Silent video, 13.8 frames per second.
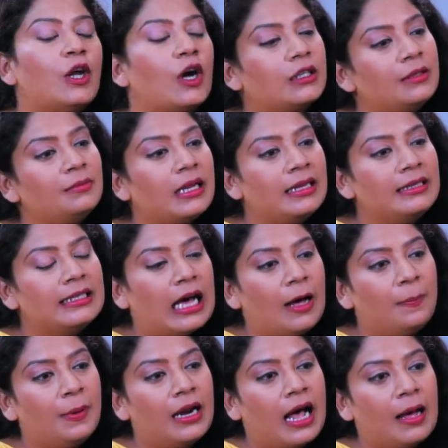डॉक्टर इमरान
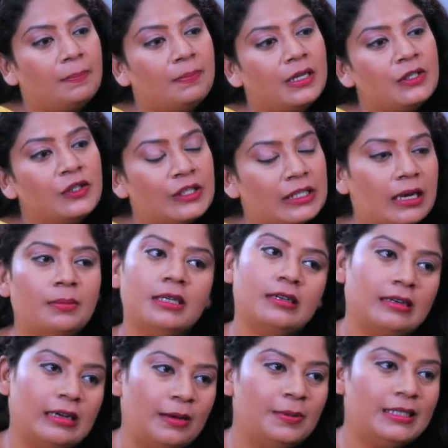यहाँ पर आपने शिया
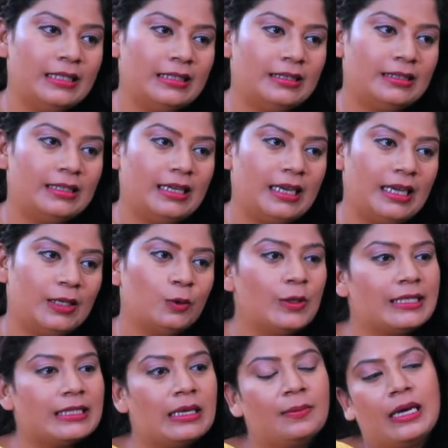बटर का भी जिक्र किया है तो
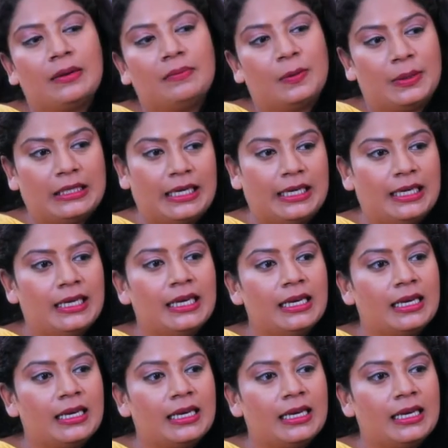इसके बारे में बताइए कि